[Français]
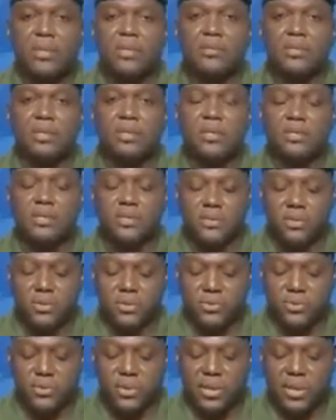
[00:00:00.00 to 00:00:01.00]
Ces
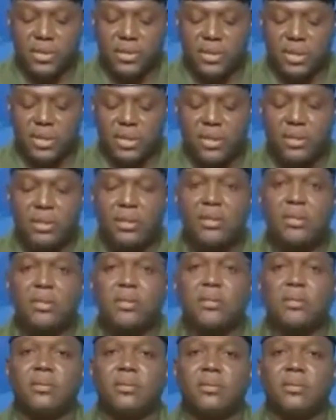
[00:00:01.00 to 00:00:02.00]
décisions unilatérales
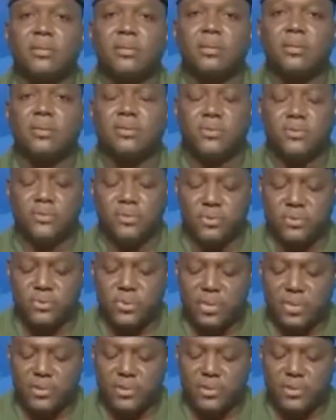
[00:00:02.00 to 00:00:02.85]
constituent